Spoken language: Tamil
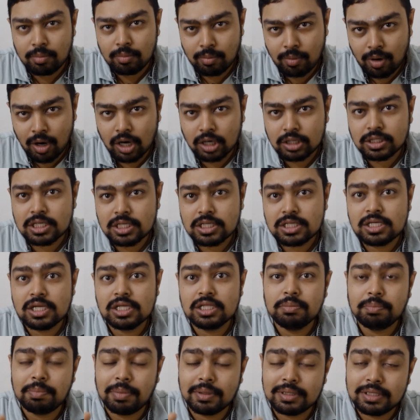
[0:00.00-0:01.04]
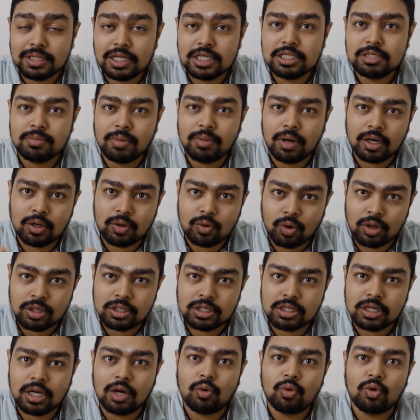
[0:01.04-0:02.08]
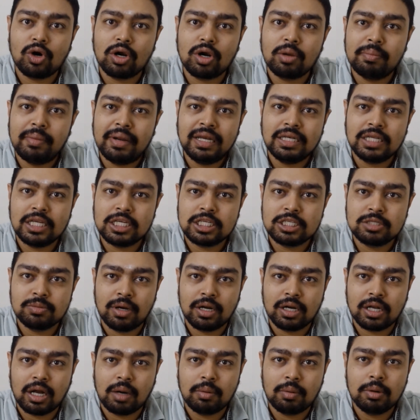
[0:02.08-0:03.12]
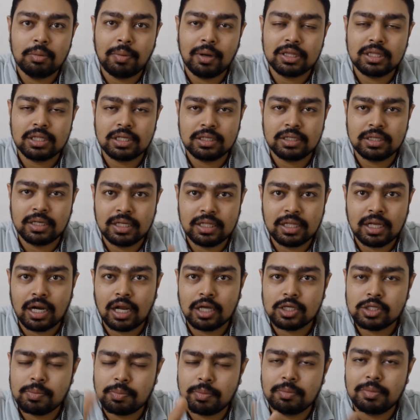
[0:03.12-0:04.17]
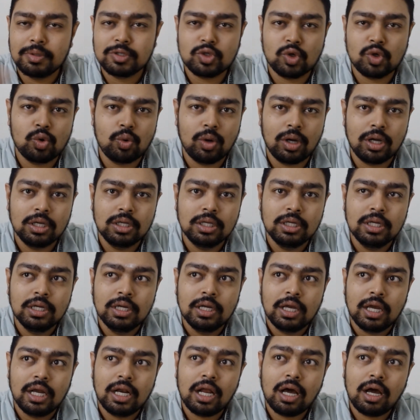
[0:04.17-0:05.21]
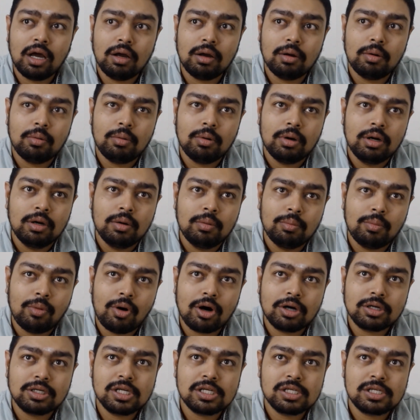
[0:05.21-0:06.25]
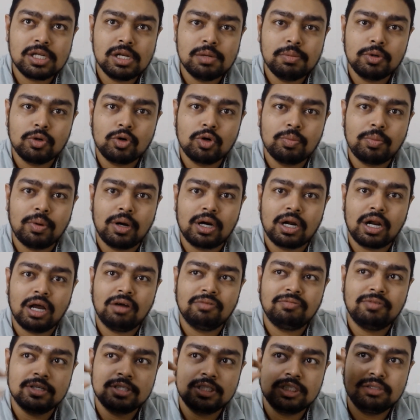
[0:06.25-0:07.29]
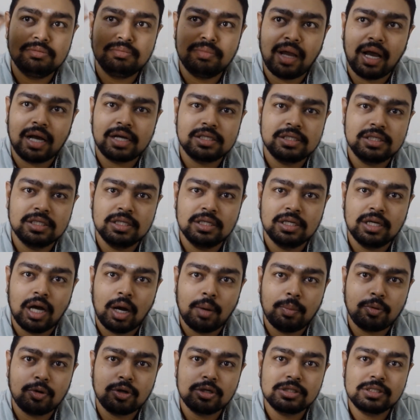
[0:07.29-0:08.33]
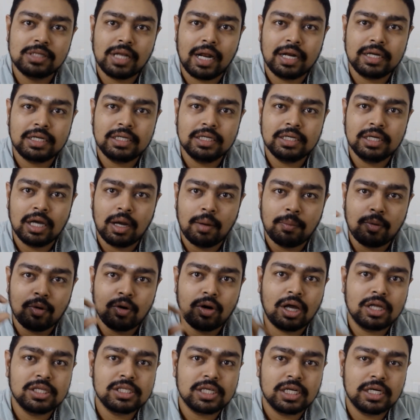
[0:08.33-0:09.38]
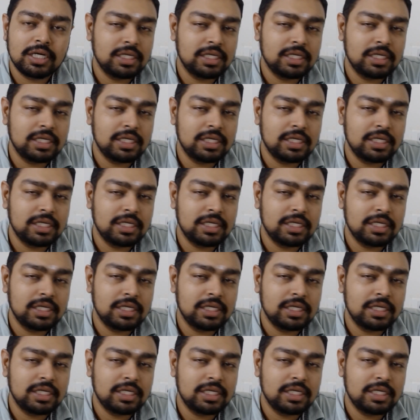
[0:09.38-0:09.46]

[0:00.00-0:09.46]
மார்க் டெஸ்ட்லேருந்து பதினஞ்சு மார்க் குறைச்சா உங்களோட மெயின் டெஸ்ட் மார்க் அப்படி பார்த்துக்குங்க இதான் நான் எப்பவுமே சொல்லுவேன் ஏன்னா மார்க் டெஸ்ட்டில் எப்படி கொடுப்பாங்கன்னா ஃபஸ்ட்டு மேக்ஸு அப்புறம் ஸ்டாட்டு அப்புறம் லாஜிக்கல்